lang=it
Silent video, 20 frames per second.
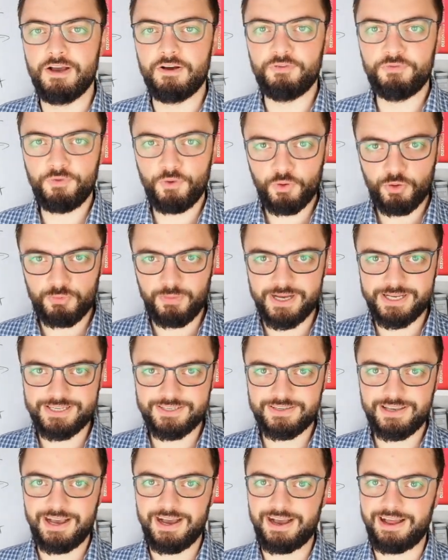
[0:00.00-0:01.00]

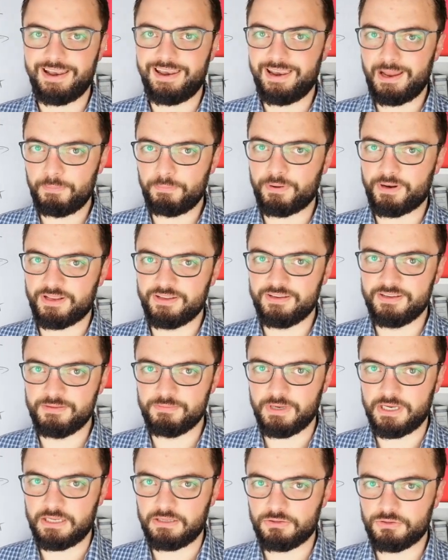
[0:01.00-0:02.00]
formalizzato
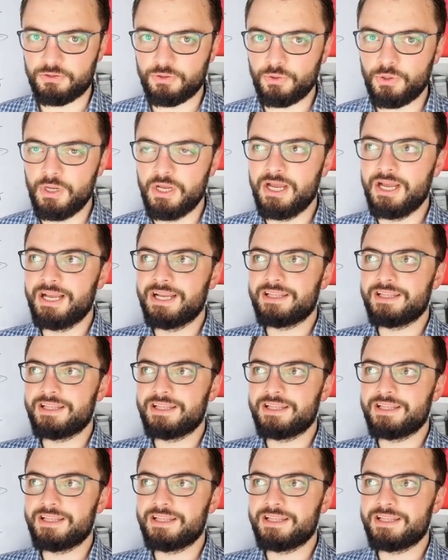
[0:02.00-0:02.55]
l'apprendimento